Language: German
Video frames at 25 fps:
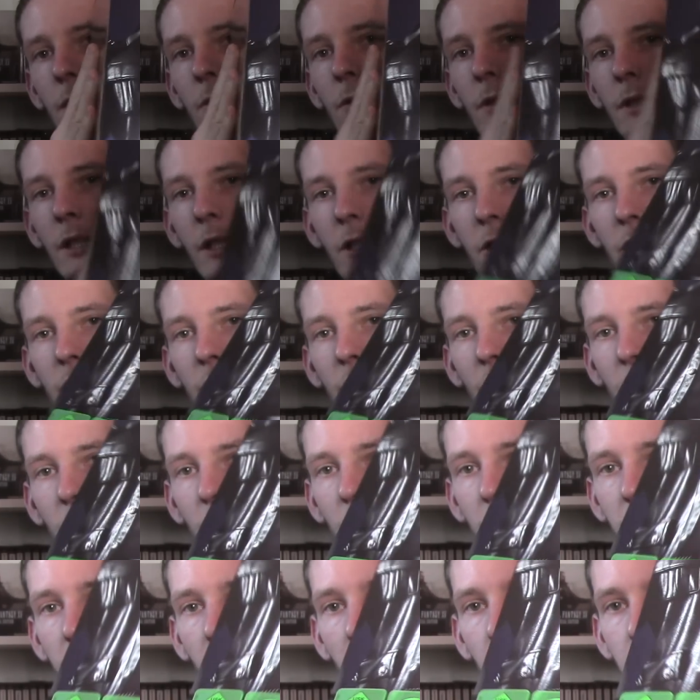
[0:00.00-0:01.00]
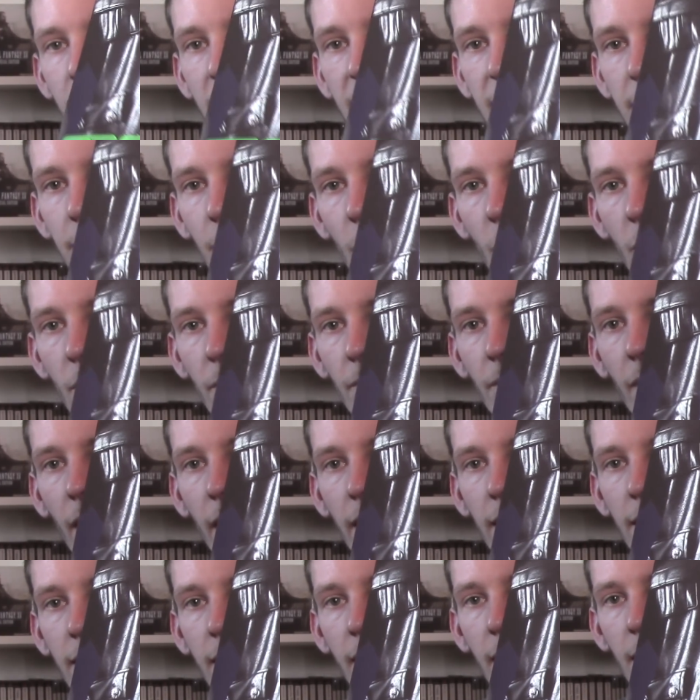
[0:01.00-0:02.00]
Und da steht natürlich ab 12
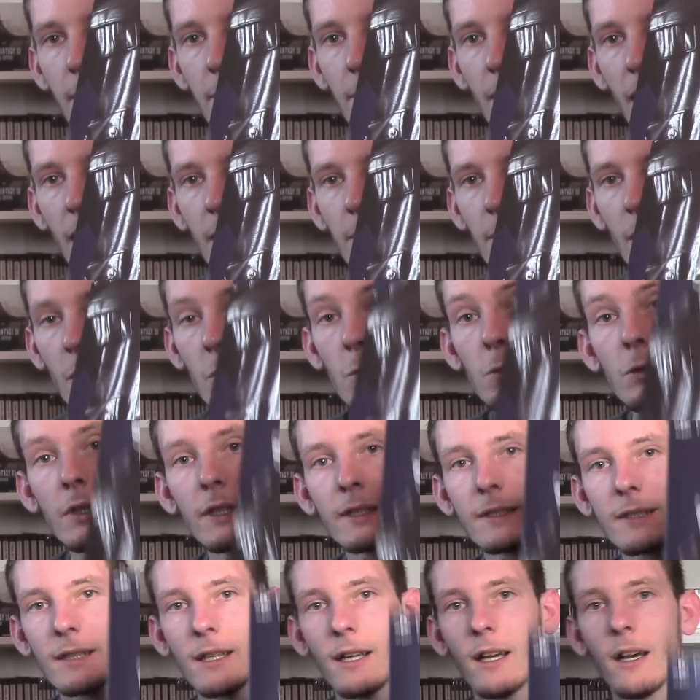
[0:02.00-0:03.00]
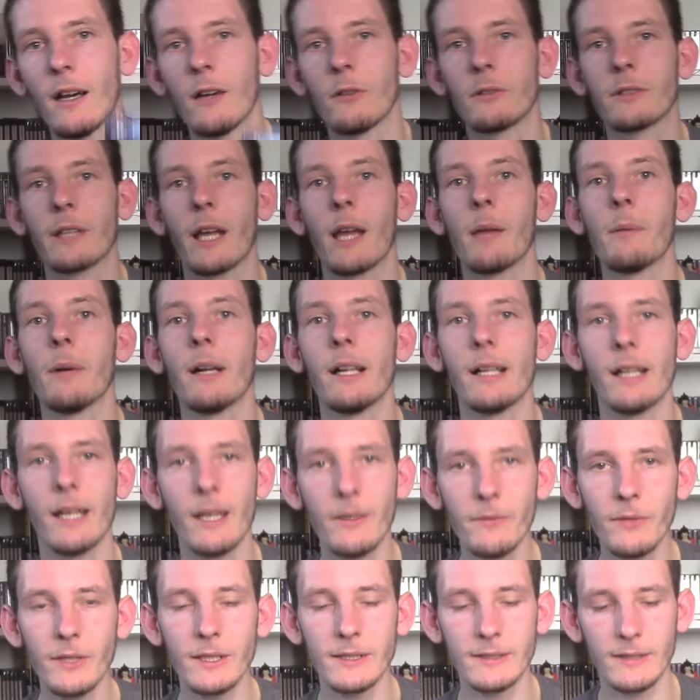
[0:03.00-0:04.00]
freigegeben, einmal USK und einmal
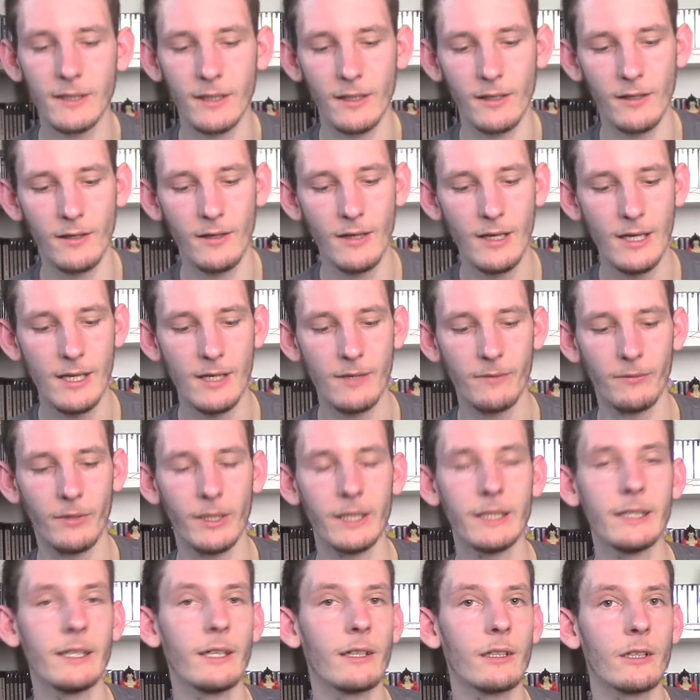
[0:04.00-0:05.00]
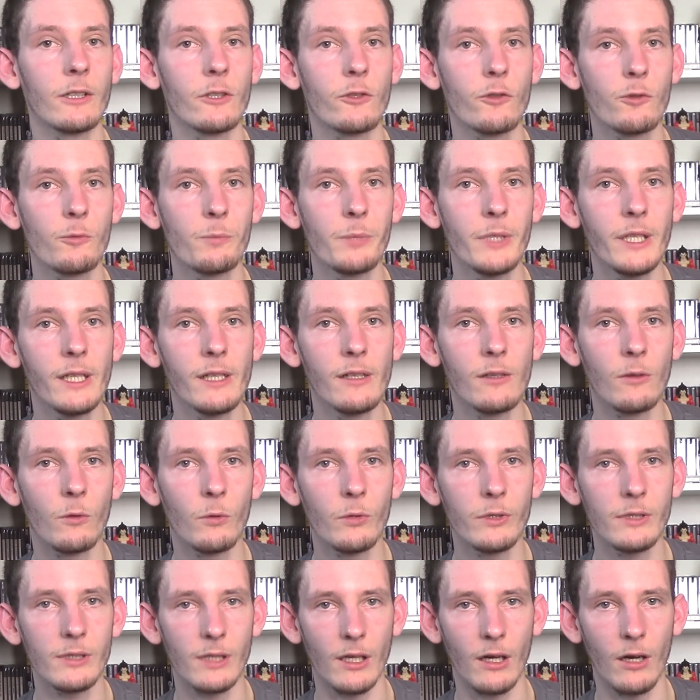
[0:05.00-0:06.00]
FSK, weil hier ja das Spiel
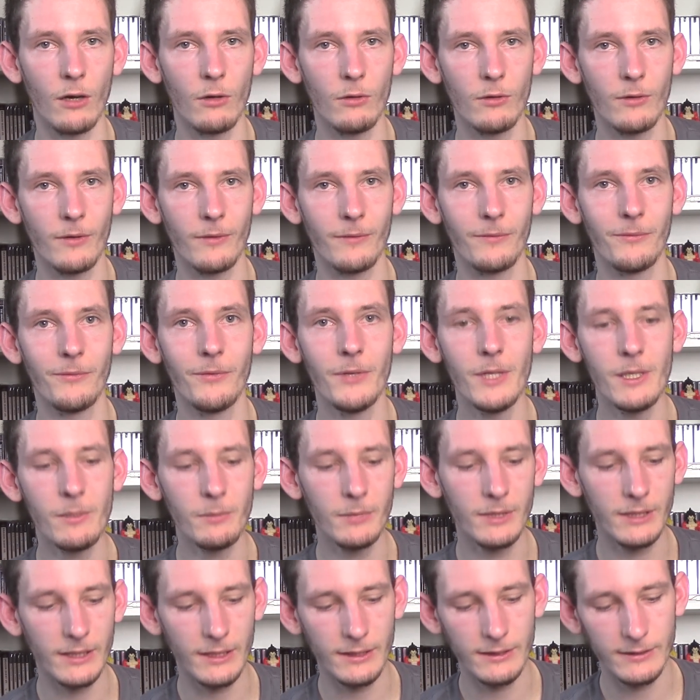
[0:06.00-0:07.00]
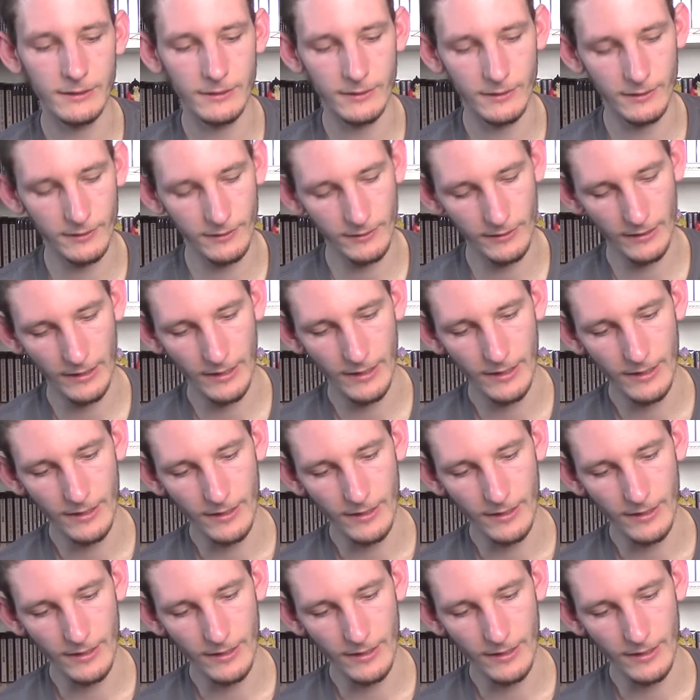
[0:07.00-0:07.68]
und auch Filme drin sind.